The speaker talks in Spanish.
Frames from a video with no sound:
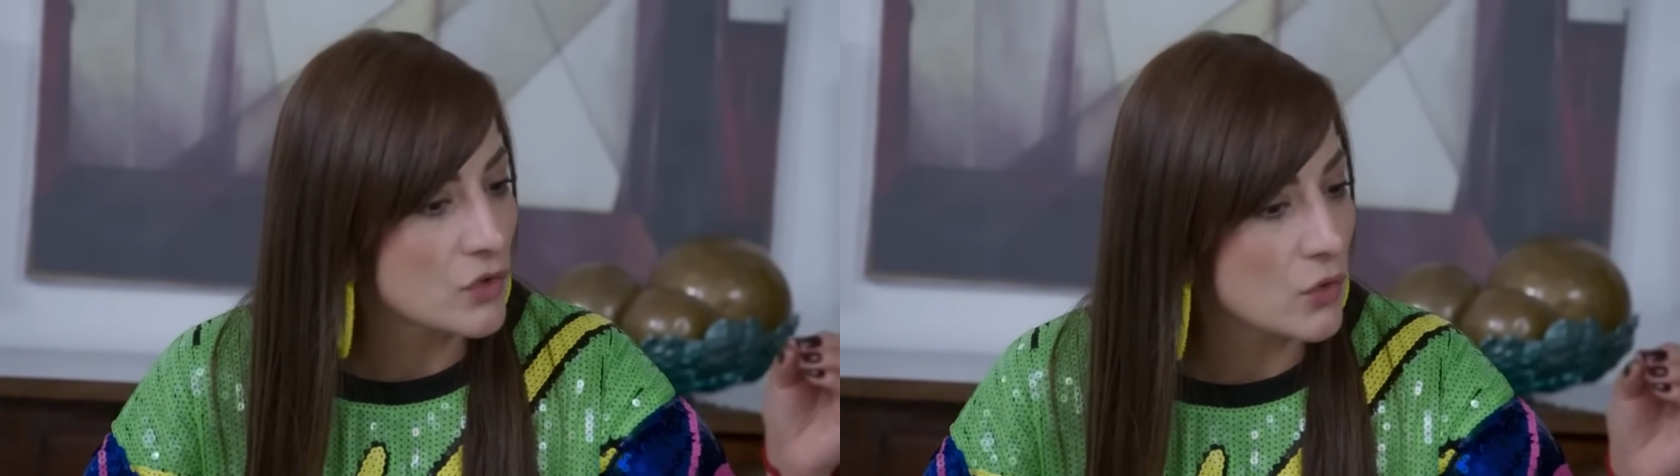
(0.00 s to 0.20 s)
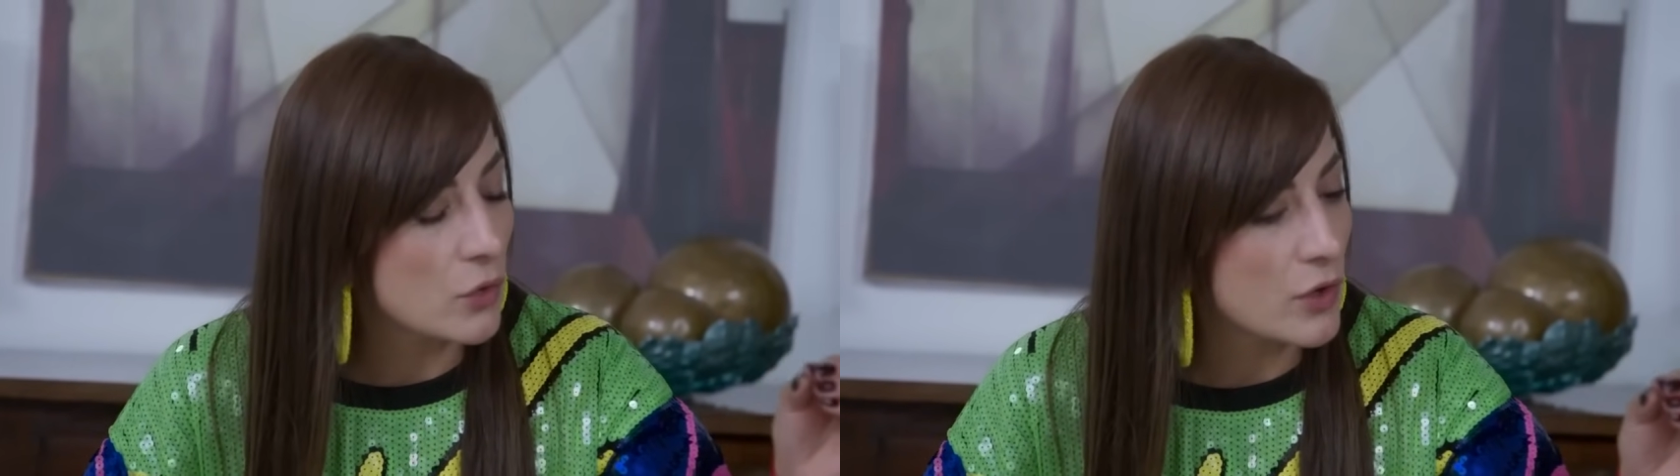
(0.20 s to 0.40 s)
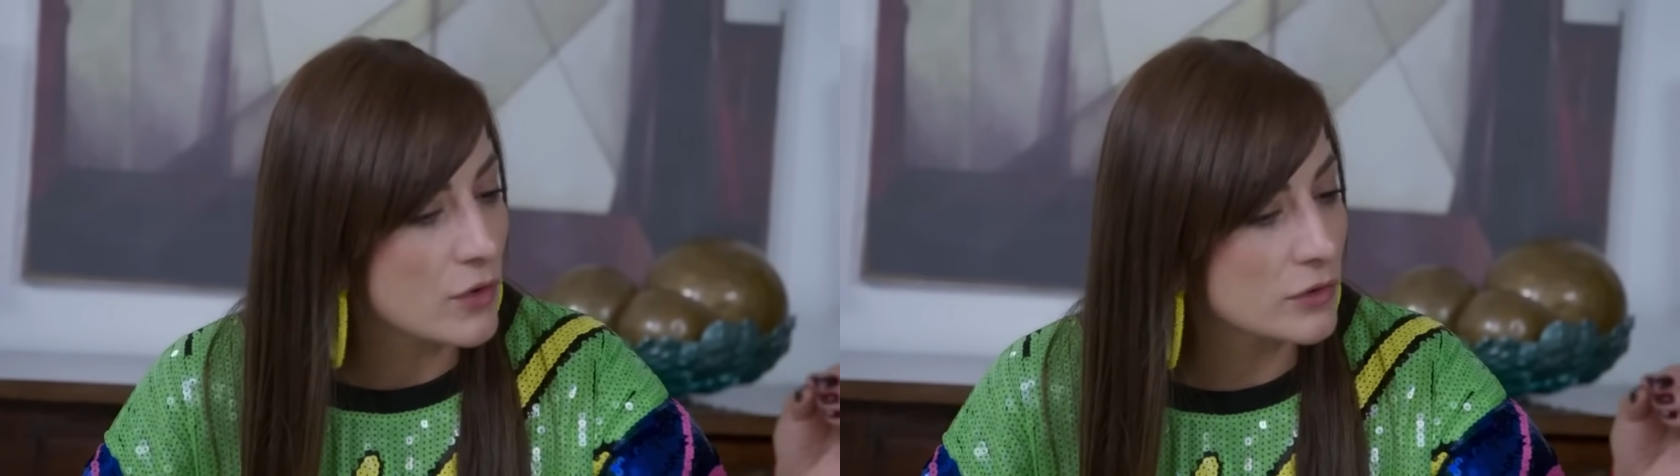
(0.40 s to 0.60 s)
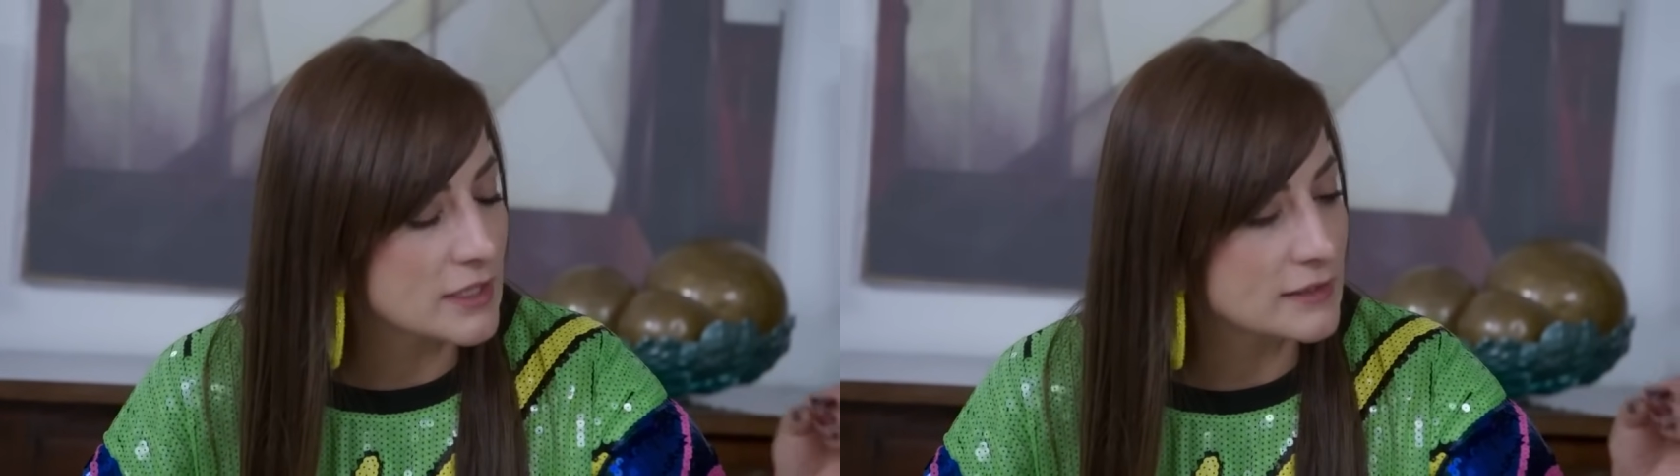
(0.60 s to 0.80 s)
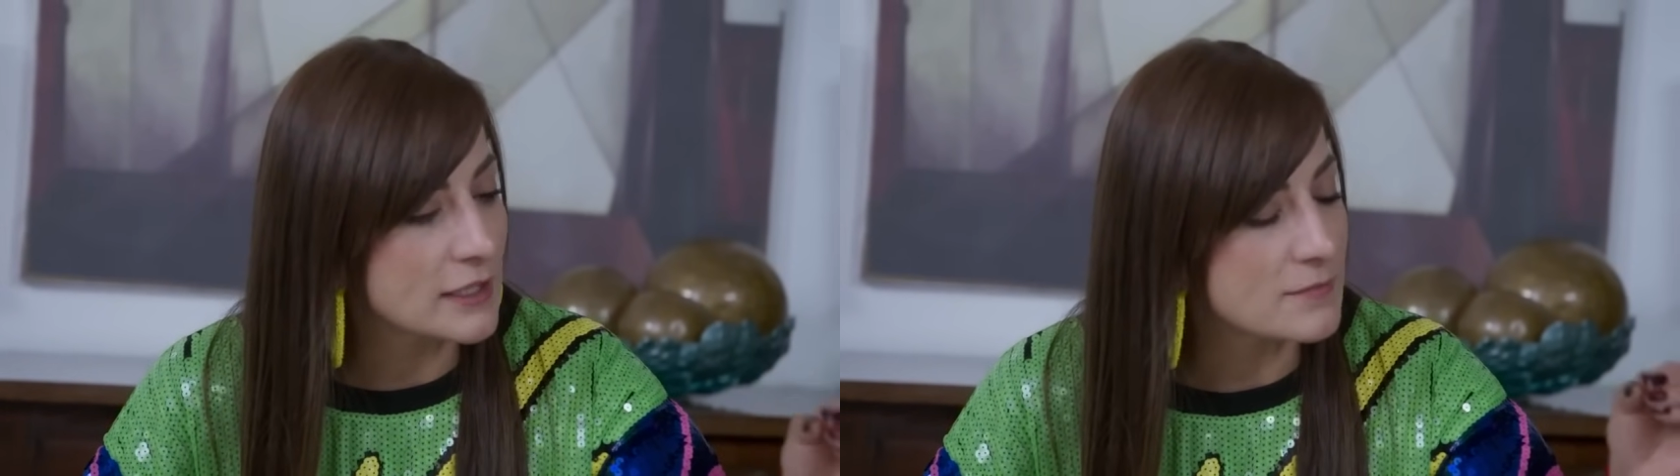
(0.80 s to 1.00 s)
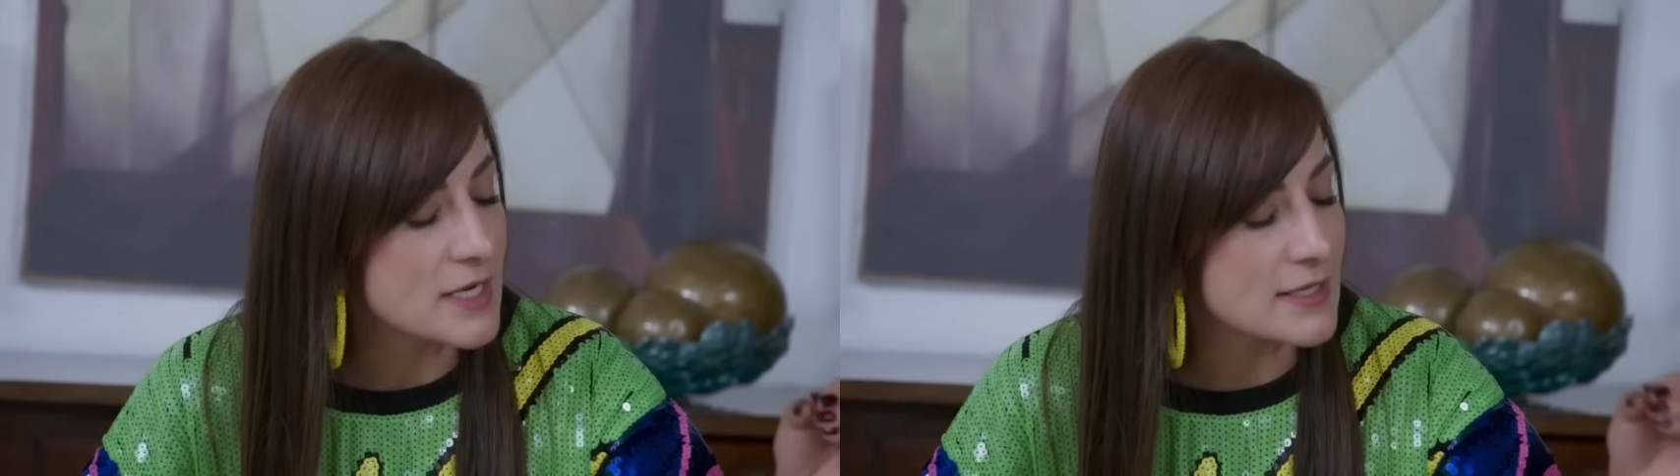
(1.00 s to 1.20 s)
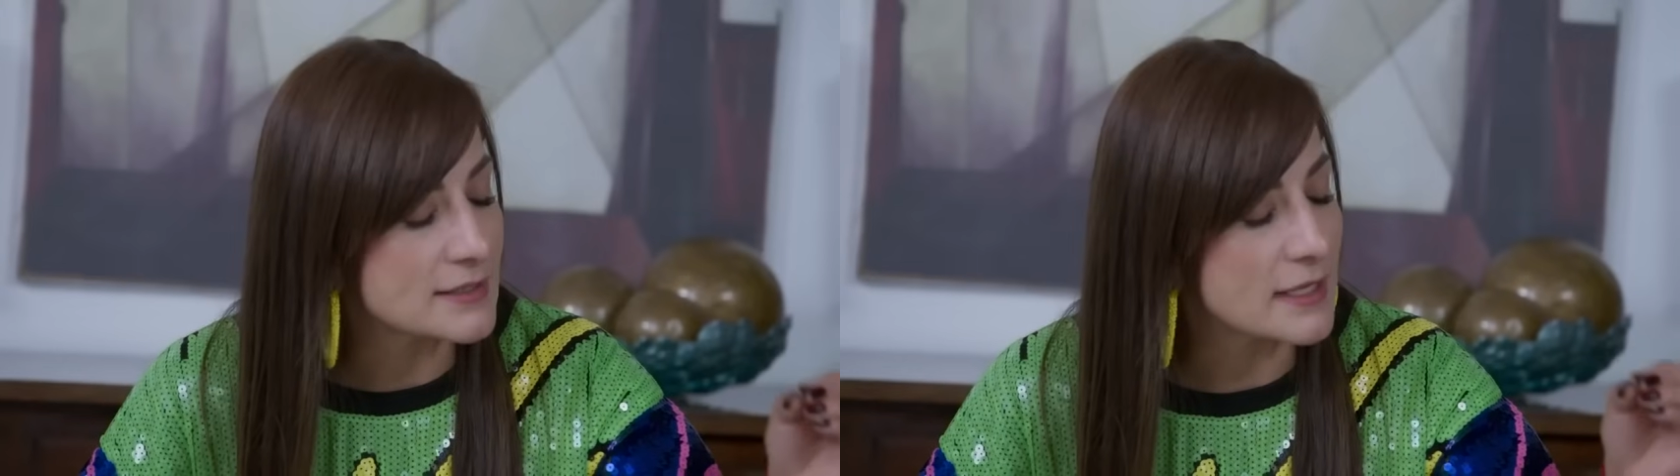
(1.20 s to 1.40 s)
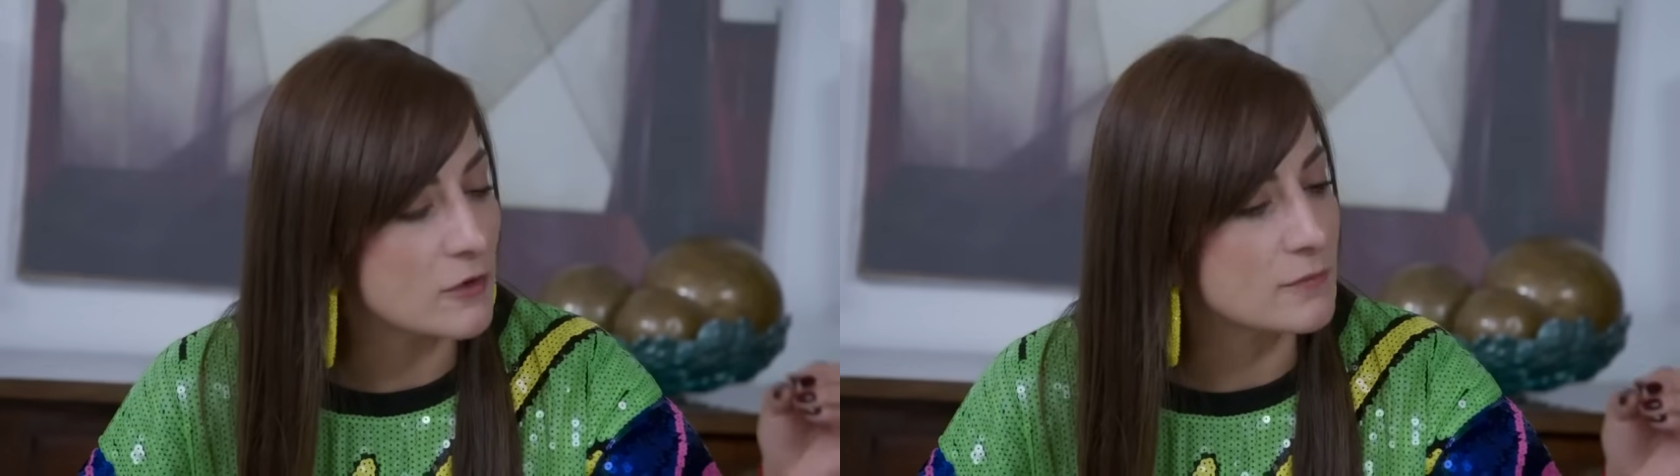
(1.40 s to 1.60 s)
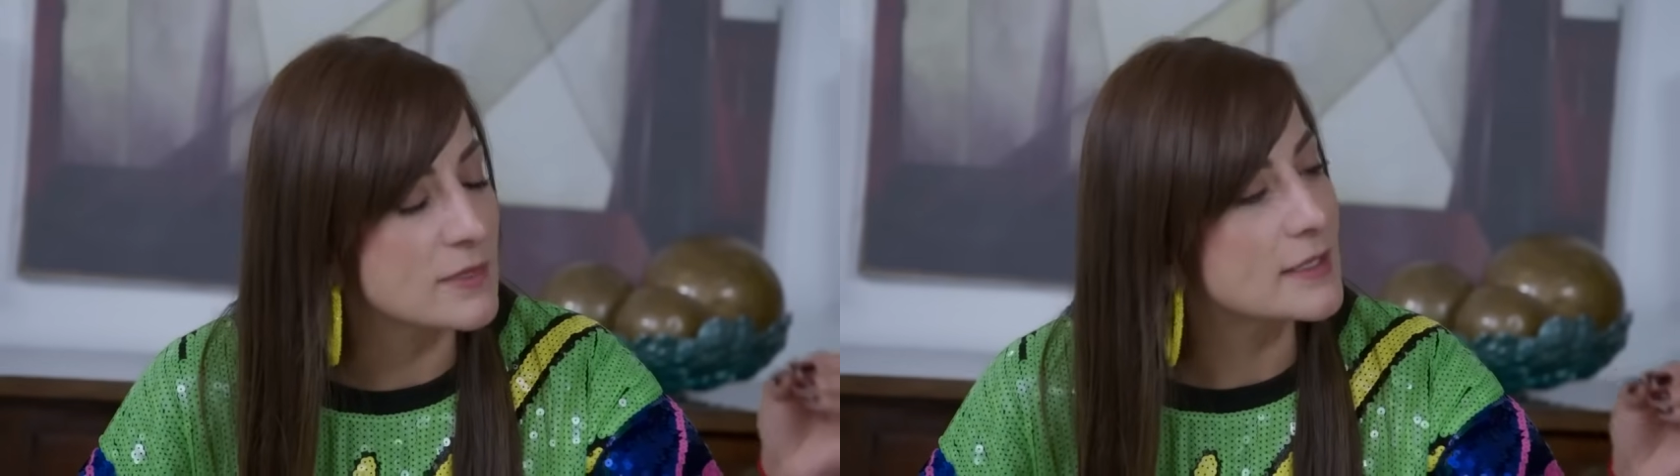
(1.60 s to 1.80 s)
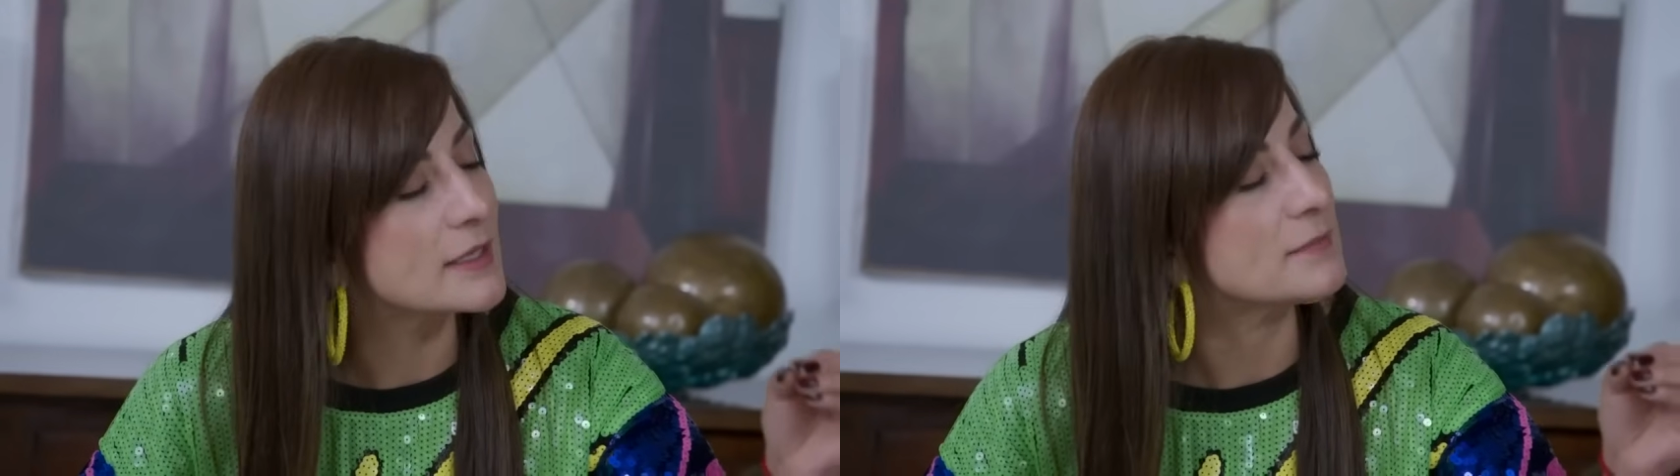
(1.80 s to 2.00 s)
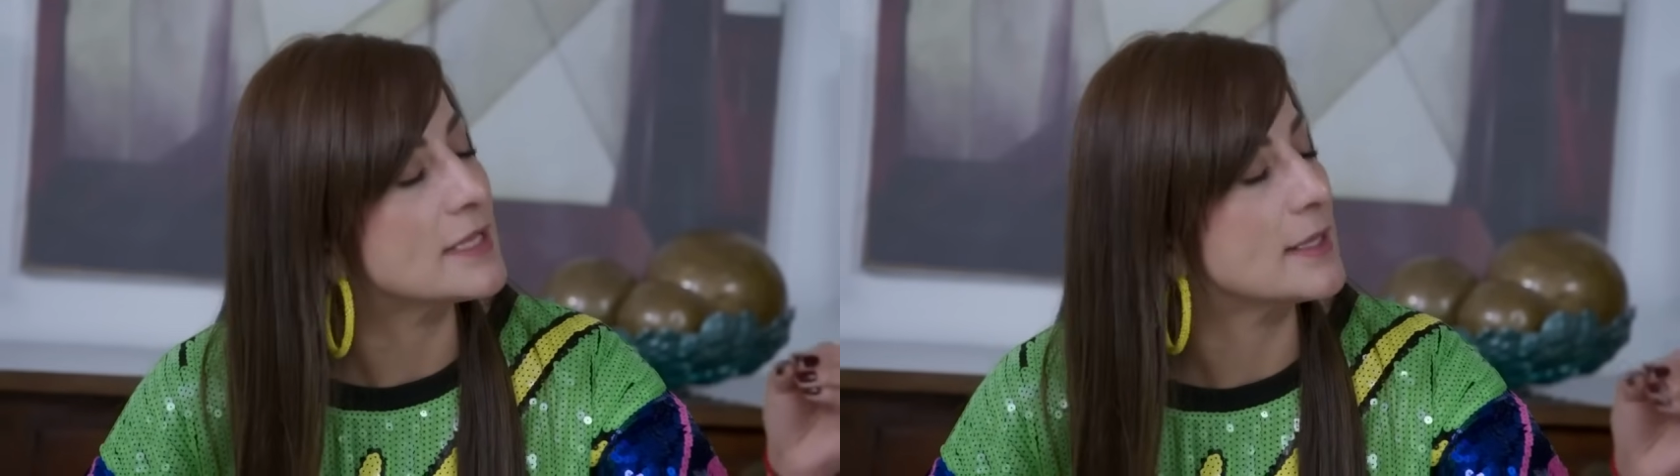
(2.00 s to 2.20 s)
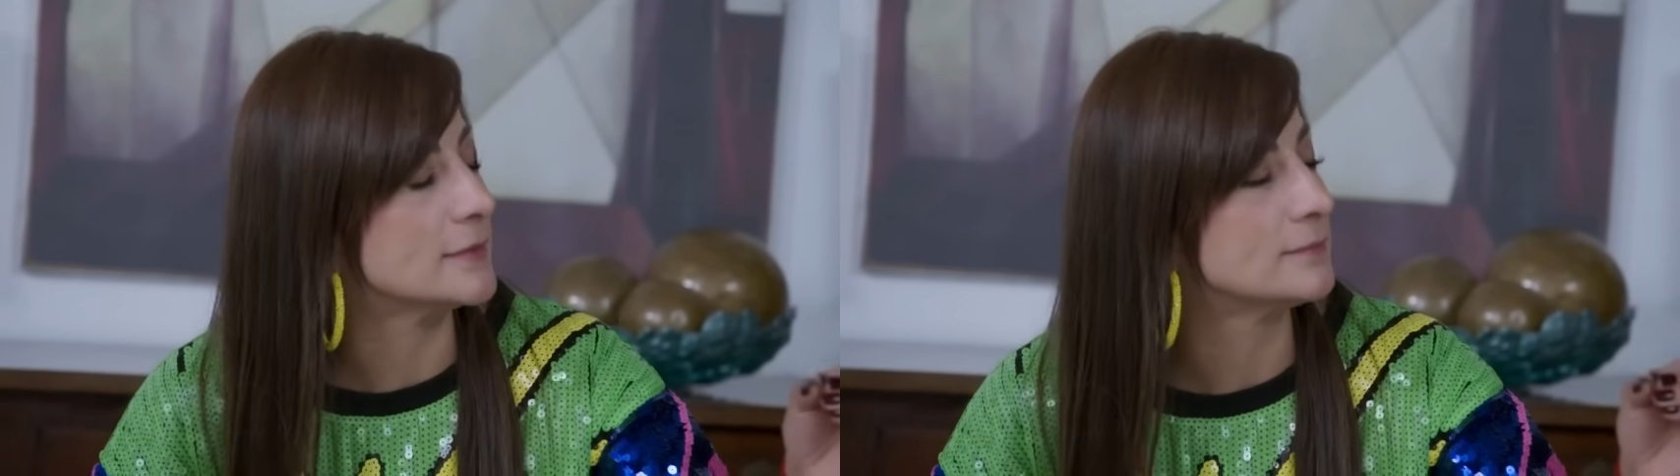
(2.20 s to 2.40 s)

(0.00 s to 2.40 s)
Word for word: Luego no te terminas la comida, Armida.